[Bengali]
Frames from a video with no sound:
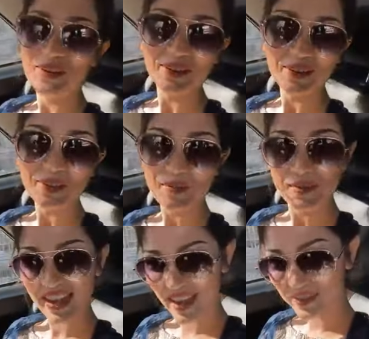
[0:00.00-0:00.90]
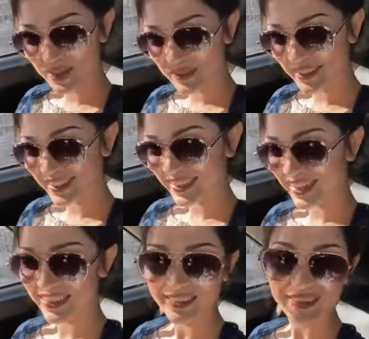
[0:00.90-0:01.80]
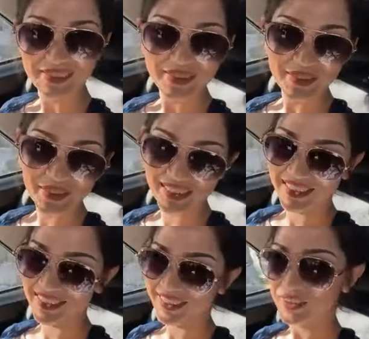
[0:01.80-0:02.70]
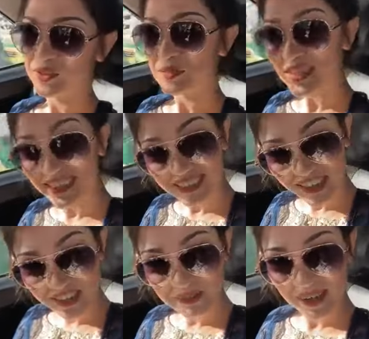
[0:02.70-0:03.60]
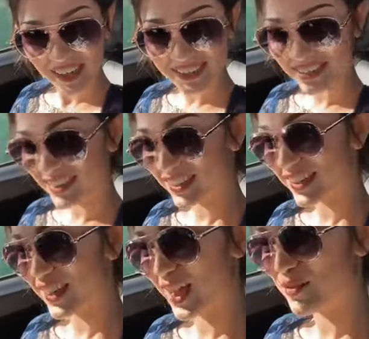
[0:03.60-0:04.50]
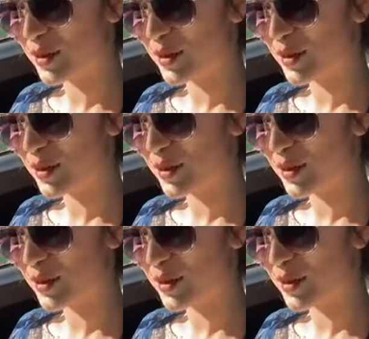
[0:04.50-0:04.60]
ওরকম লাইভ আমাদের এর আগে কখনো হয়নি খুবই সারপ্রাইজিং একটা লাইভ